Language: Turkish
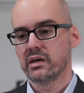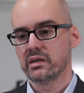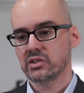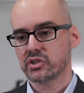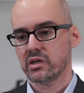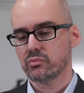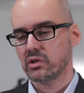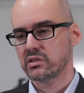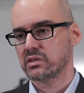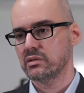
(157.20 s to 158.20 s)
e, inşaat
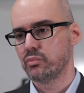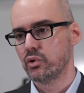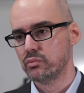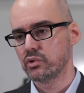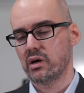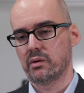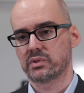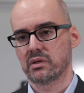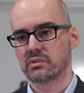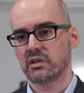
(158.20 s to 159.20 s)
mühendisliği bölümü
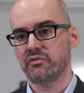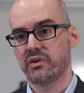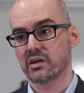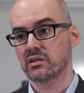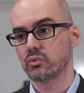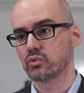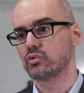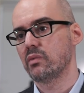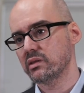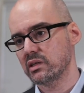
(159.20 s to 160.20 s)
kapsamında farklı
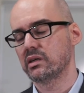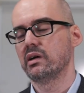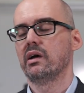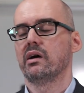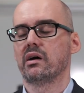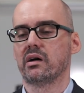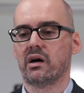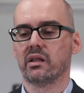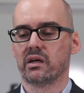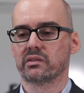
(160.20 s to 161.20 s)
uzmanlık e,
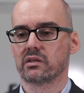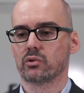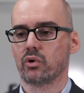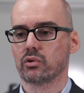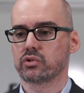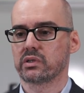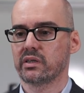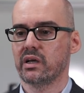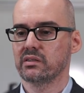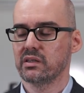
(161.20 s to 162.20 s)
alanları doğrultusunda
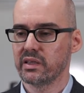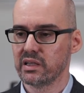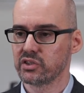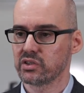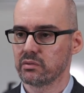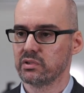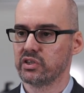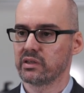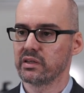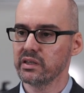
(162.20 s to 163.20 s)
kendini
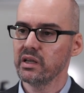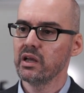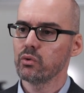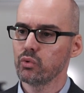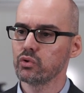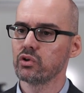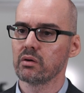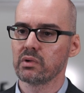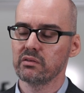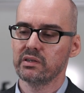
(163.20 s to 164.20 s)
geliştirebilecekleri
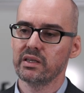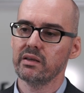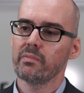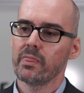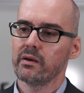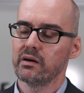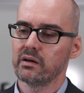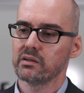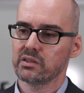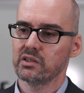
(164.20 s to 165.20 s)
uygulamalı ve de
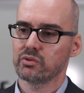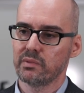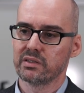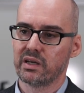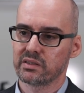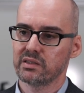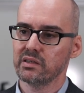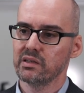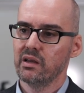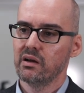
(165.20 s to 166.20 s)
e, seçmeli
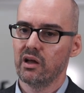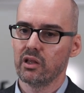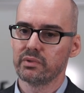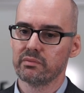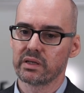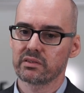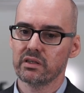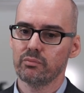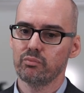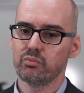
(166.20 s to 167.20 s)
dersler
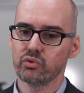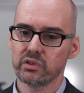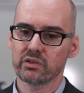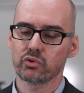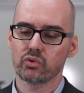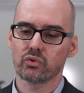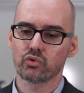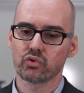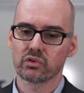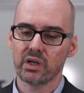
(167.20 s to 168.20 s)
alabilmekte. Bunların
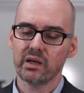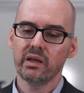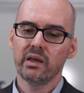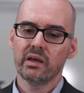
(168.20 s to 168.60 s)
sonucunda